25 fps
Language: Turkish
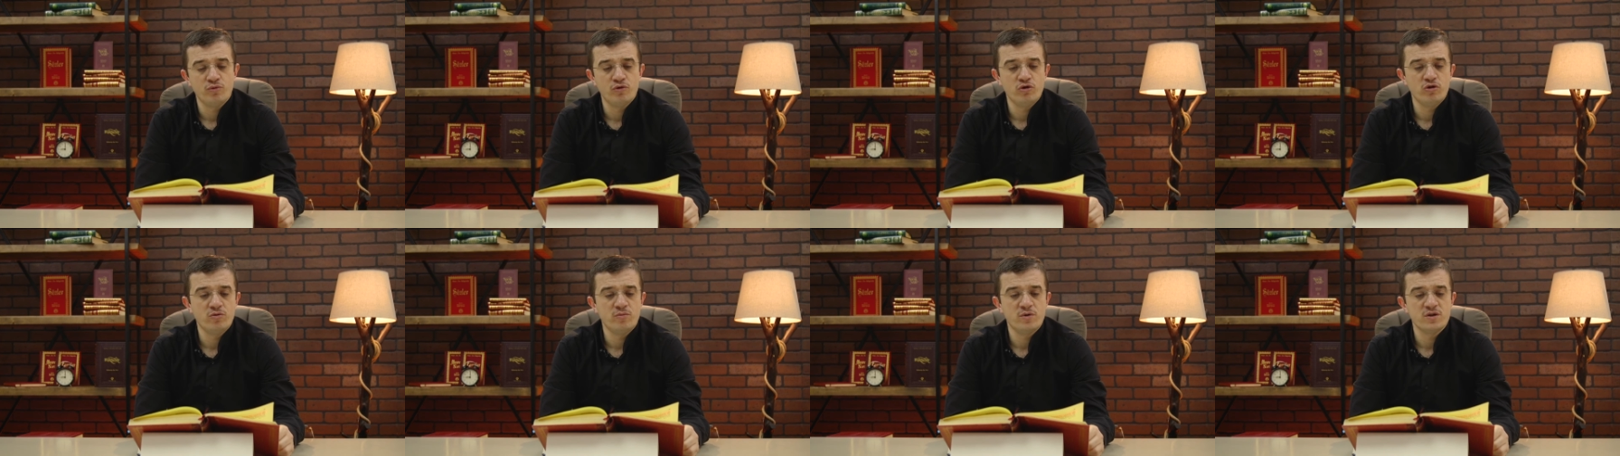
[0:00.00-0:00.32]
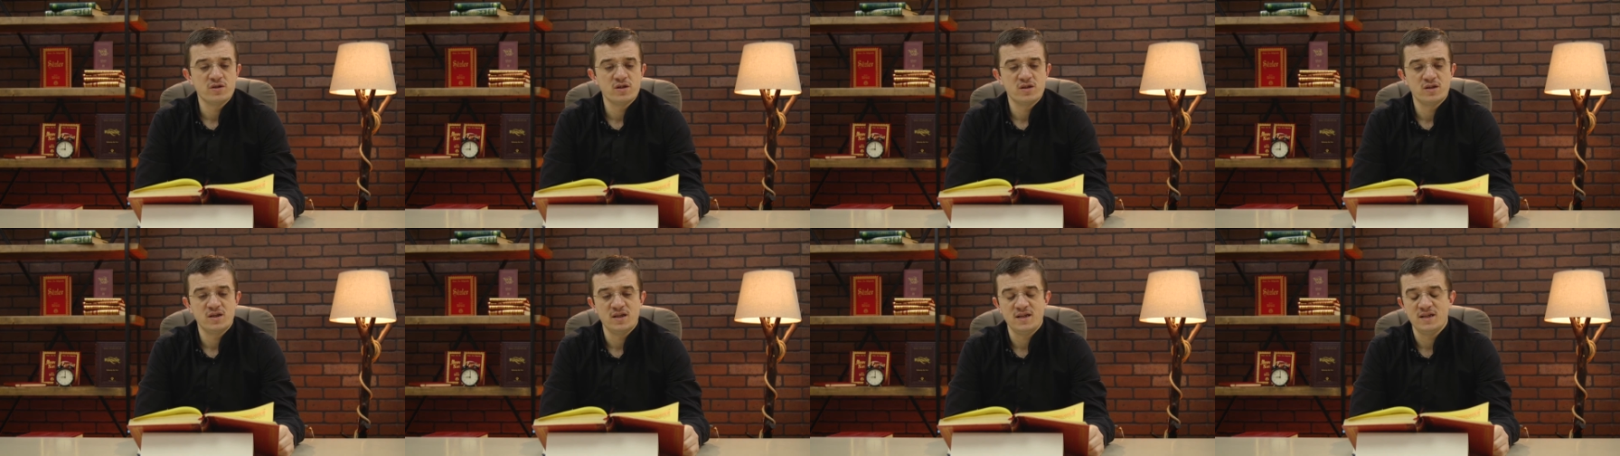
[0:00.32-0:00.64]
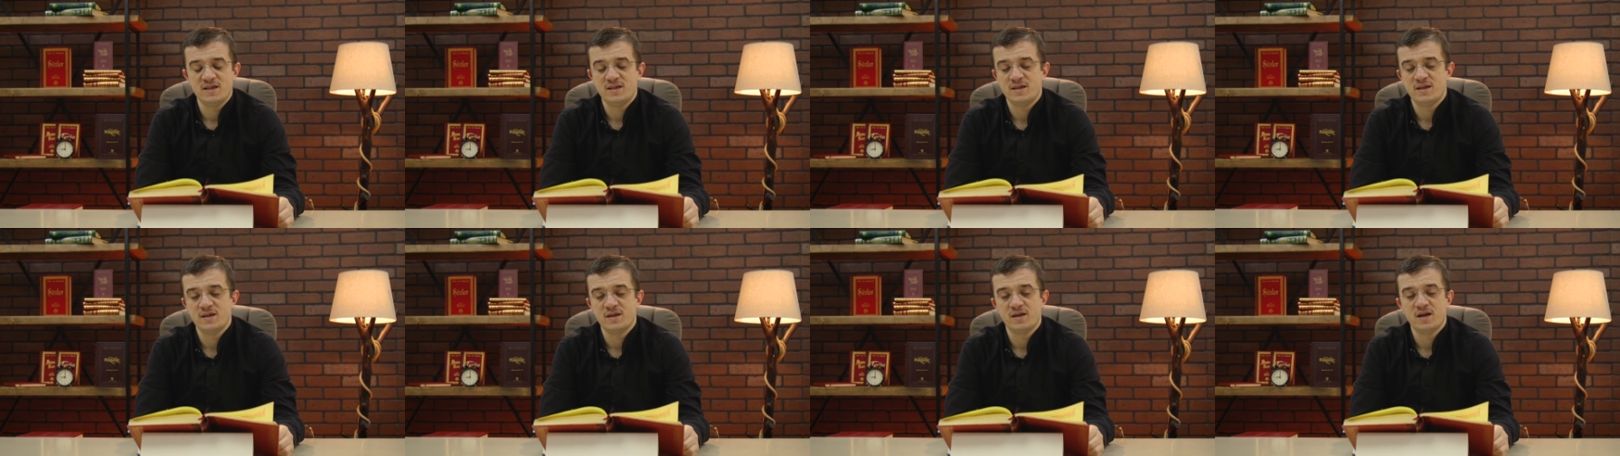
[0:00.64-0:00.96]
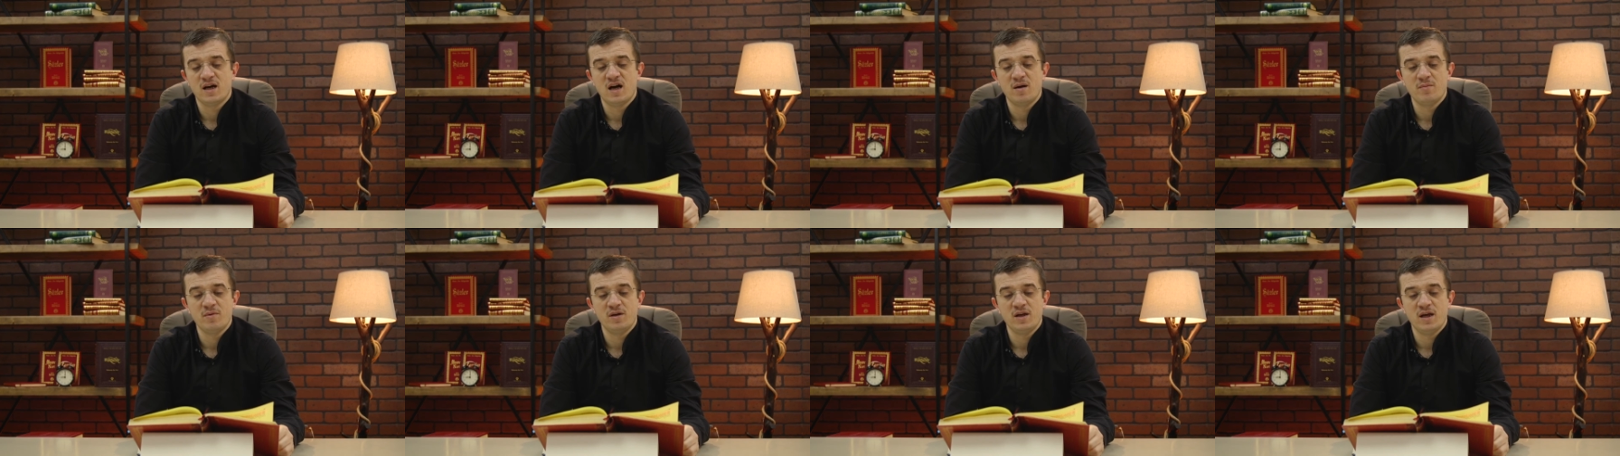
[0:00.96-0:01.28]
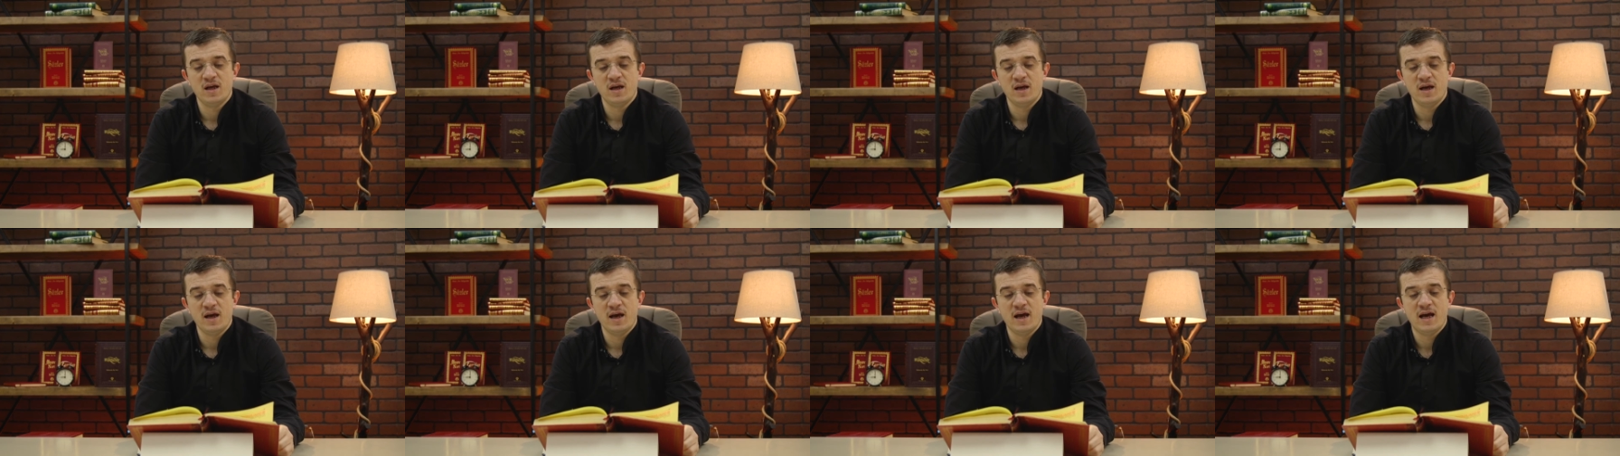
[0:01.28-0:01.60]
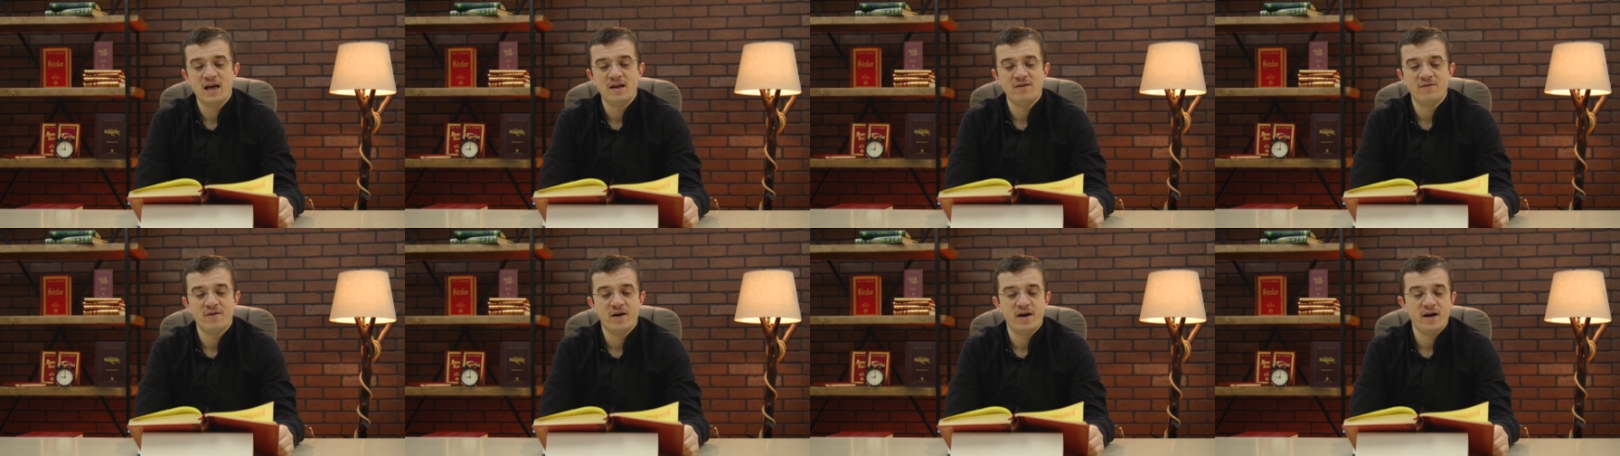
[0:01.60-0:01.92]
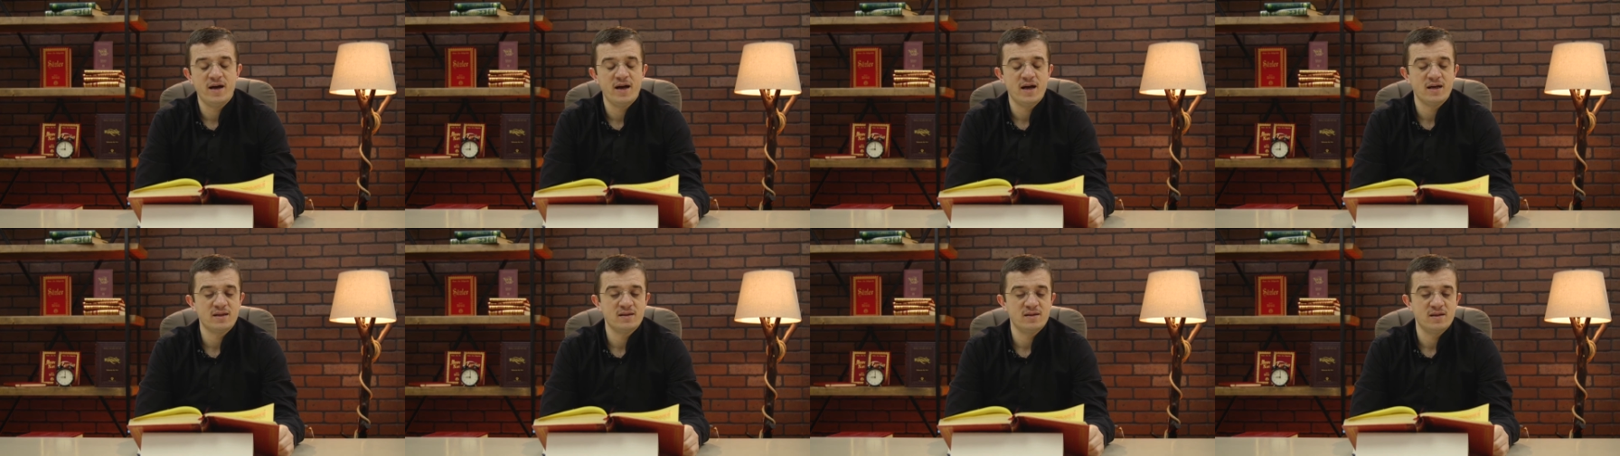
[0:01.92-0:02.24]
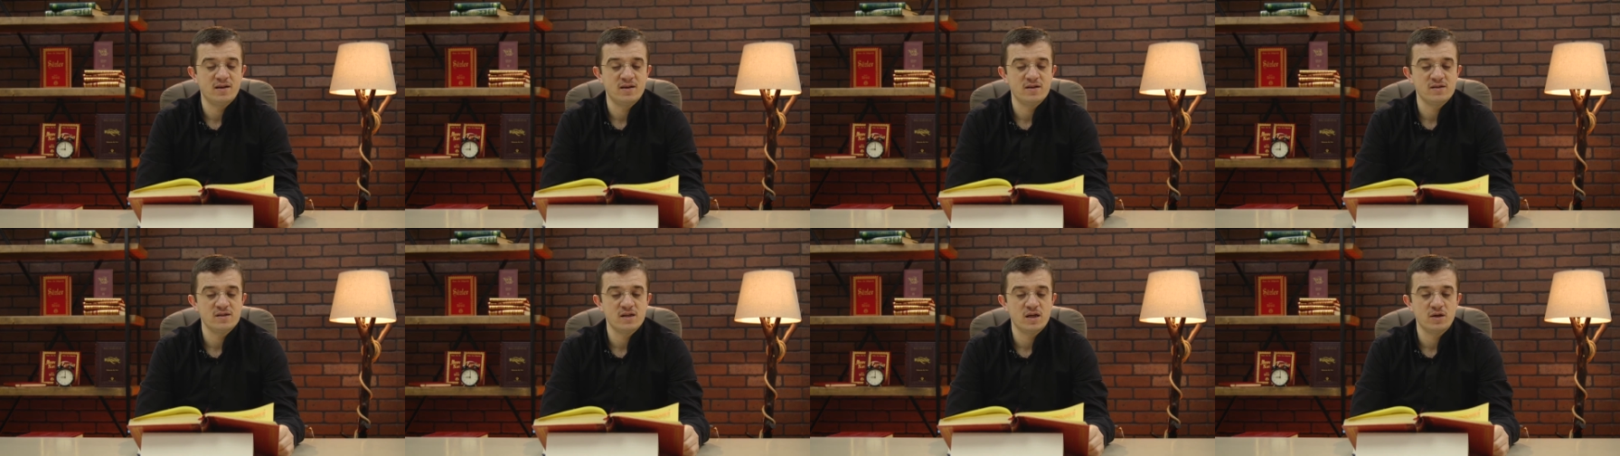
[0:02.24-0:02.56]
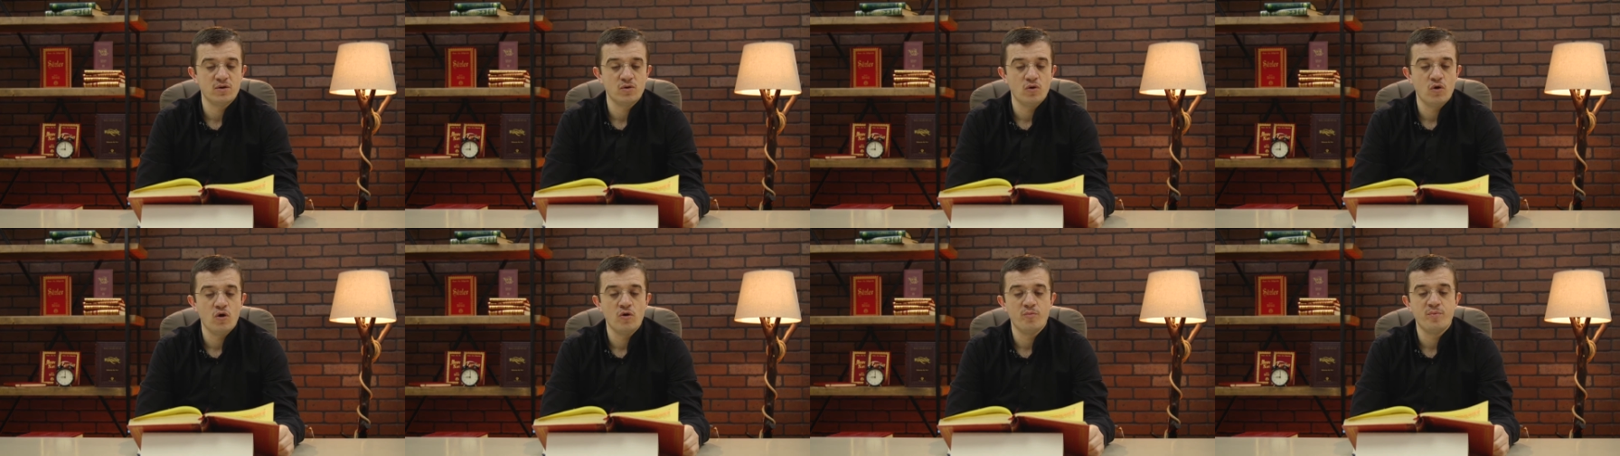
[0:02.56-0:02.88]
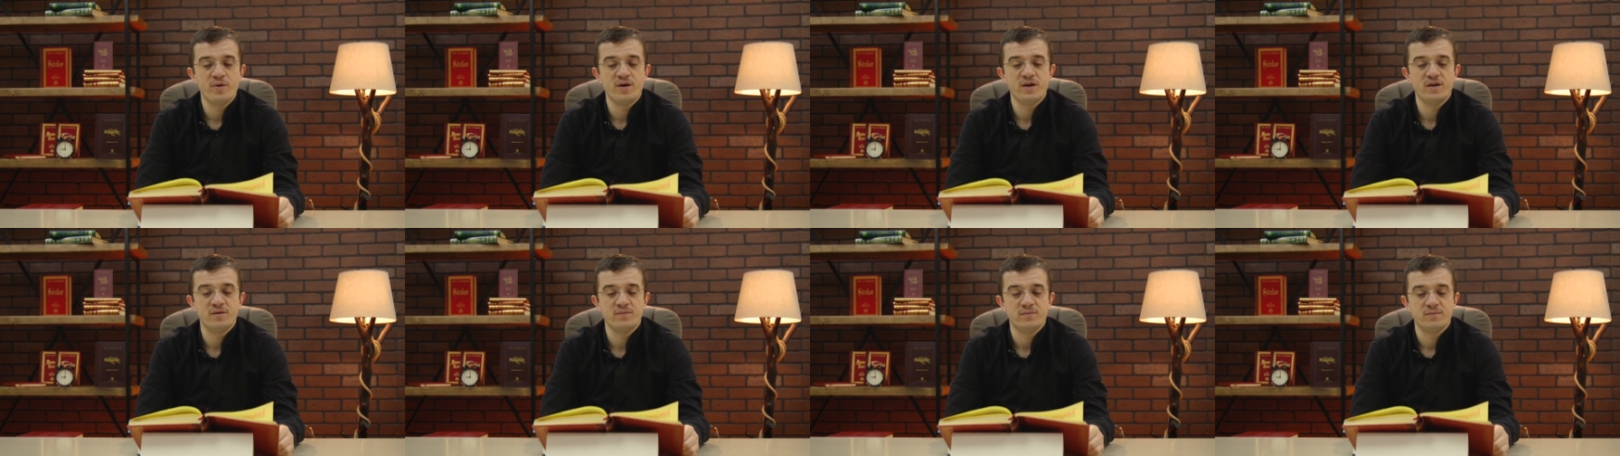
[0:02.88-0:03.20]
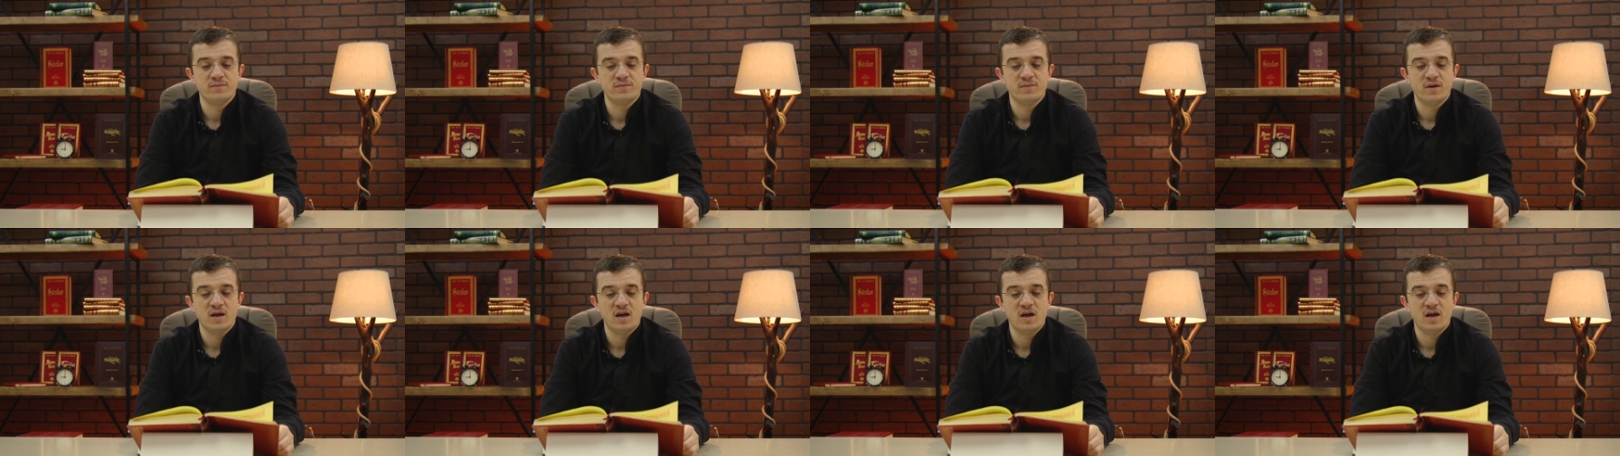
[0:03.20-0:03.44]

buyurduğunuz buyurmasını istirham ile el ve ayaklarınızdan öperim.